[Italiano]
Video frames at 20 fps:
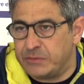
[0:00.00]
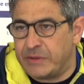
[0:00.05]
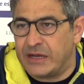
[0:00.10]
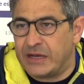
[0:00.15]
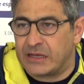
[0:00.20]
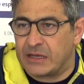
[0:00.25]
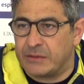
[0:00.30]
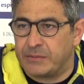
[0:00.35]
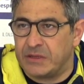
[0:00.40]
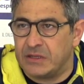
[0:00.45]
ma
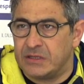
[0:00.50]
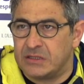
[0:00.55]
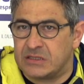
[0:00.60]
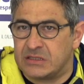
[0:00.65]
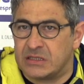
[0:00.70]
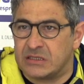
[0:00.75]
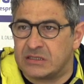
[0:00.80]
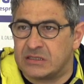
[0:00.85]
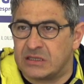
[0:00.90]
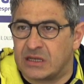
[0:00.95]
anche per gli
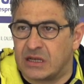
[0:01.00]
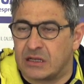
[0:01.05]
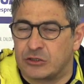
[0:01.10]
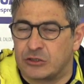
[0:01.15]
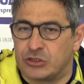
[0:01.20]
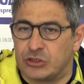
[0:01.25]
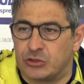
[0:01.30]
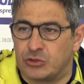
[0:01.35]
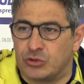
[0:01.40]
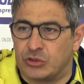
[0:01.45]
stessi
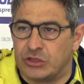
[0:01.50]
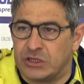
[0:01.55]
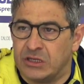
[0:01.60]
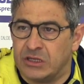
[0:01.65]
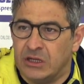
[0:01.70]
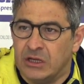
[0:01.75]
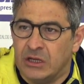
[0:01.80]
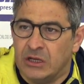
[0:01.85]
calciatori